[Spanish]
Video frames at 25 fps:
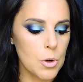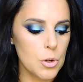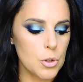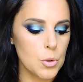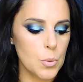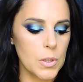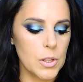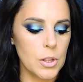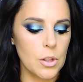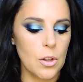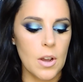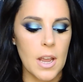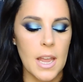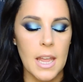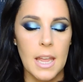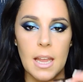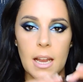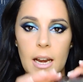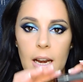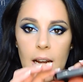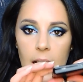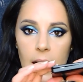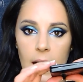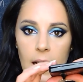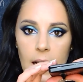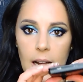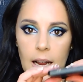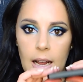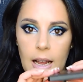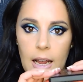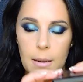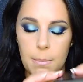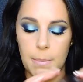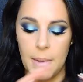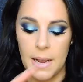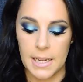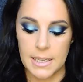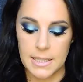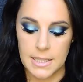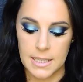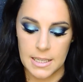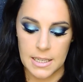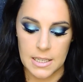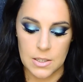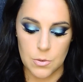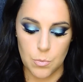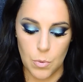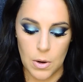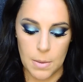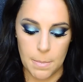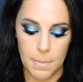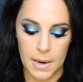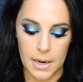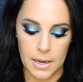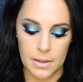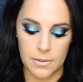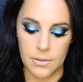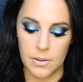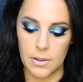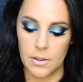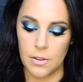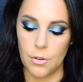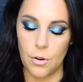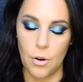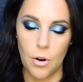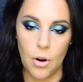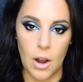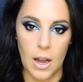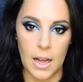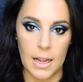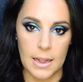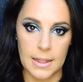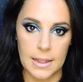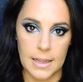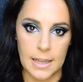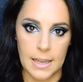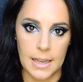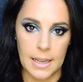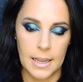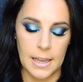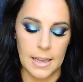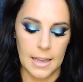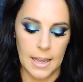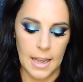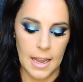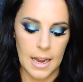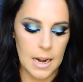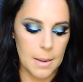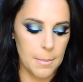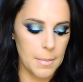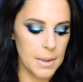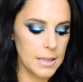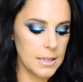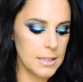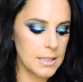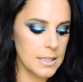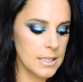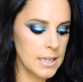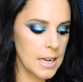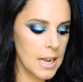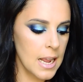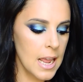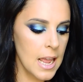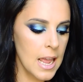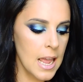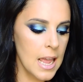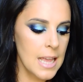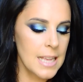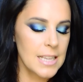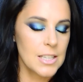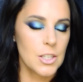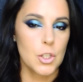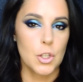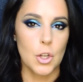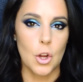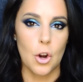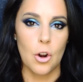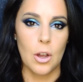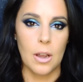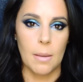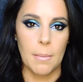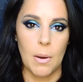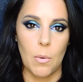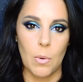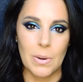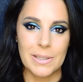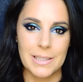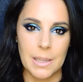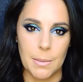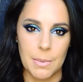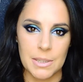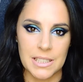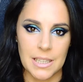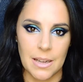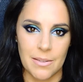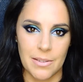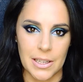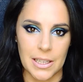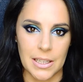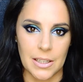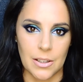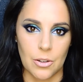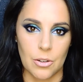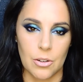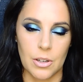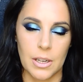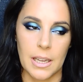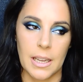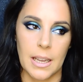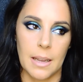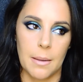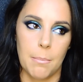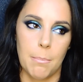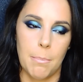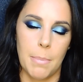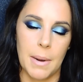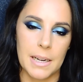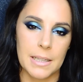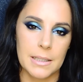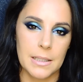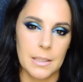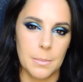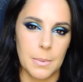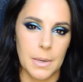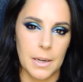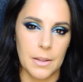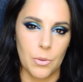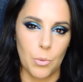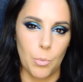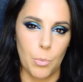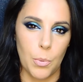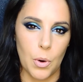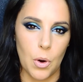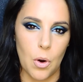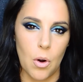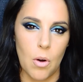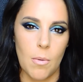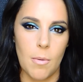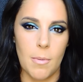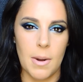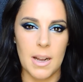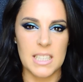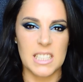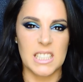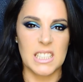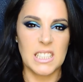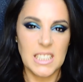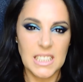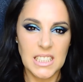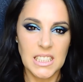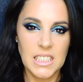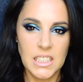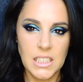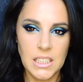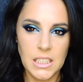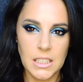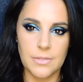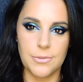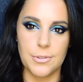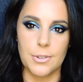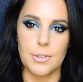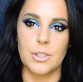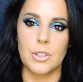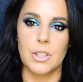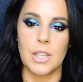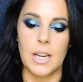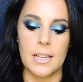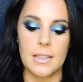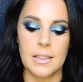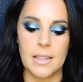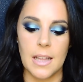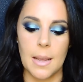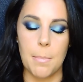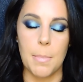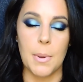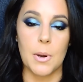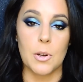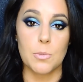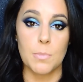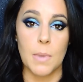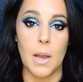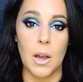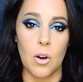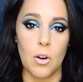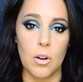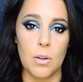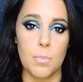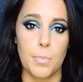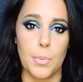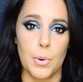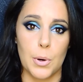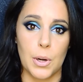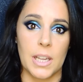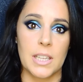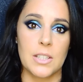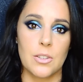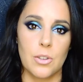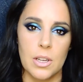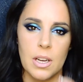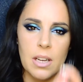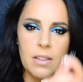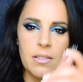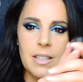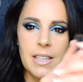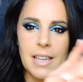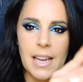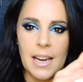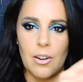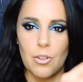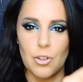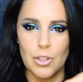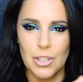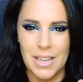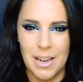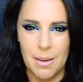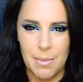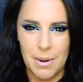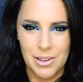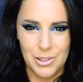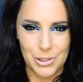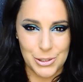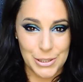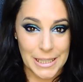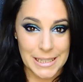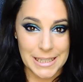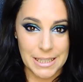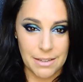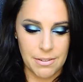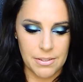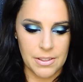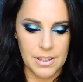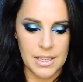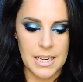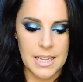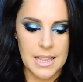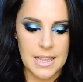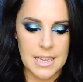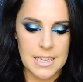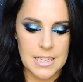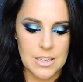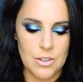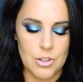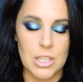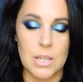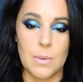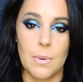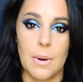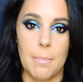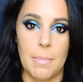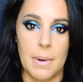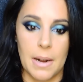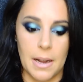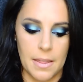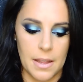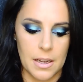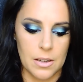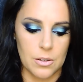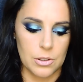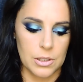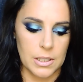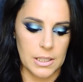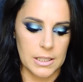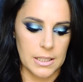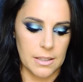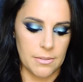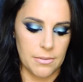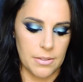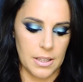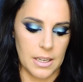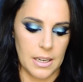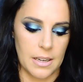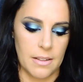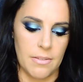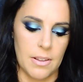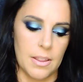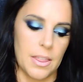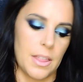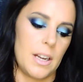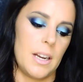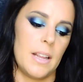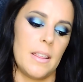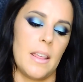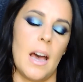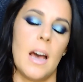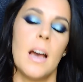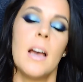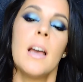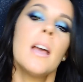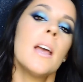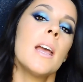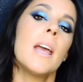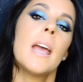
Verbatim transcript: os cuento, el, packaging es muy parecido al de Elements, solo que me cuesta más abrirlo, que en parte parece un poco como más mm, frustrante, pero es mejor porque eso quiere decir que no se abre con tanta facilidad y no se va a perder con tanta facilidad.